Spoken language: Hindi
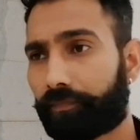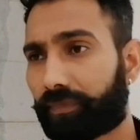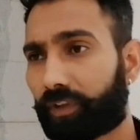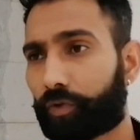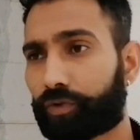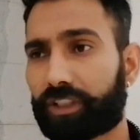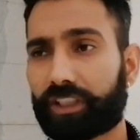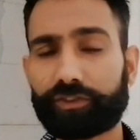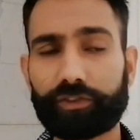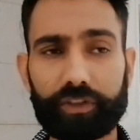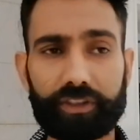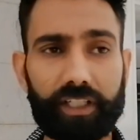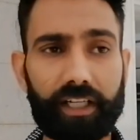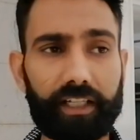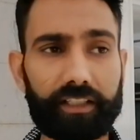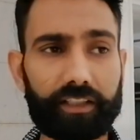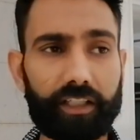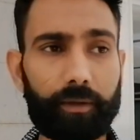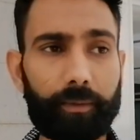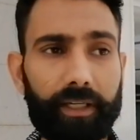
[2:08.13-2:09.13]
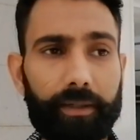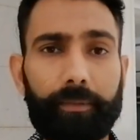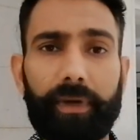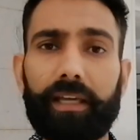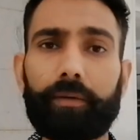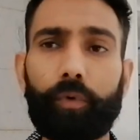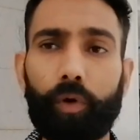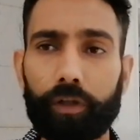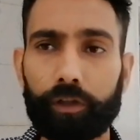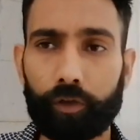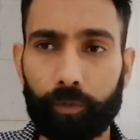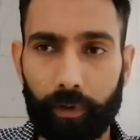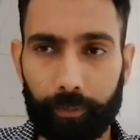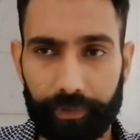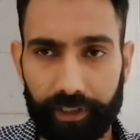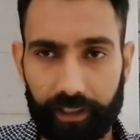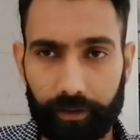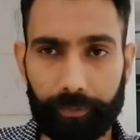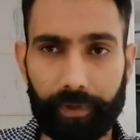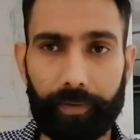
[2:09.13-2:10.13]
उसने सोचा कि चलो भाई मैं ही बोल दूँ
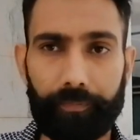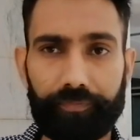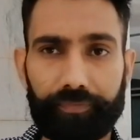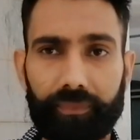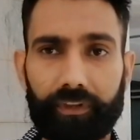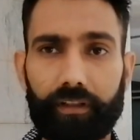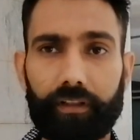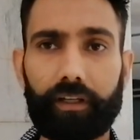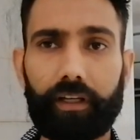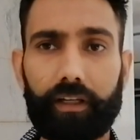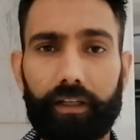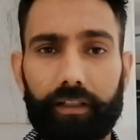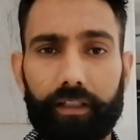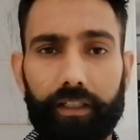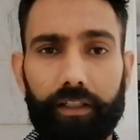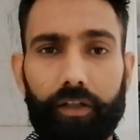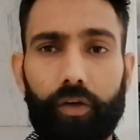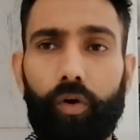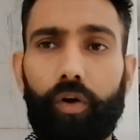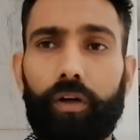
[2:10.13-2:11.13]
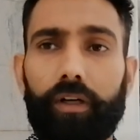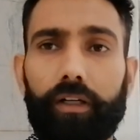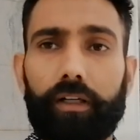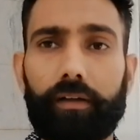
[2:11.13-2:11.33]
पब्लिक में कि लोग